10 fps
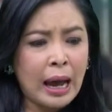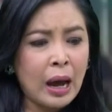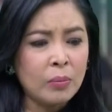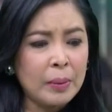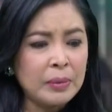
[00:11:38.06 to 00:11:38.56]

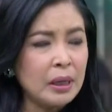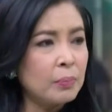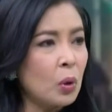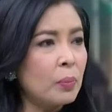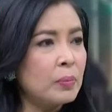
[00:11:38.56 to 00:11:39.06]
ข่าวแบบนี้
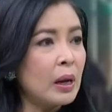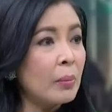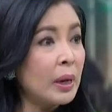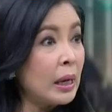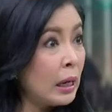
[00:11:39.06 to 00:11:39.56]
ปุ๊บแล้
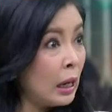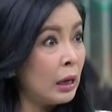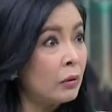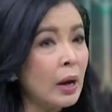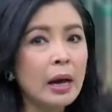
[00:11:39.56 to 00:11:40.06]
วไม่ได้
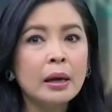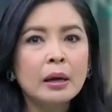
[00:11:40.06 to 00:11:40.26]
เห็นว่า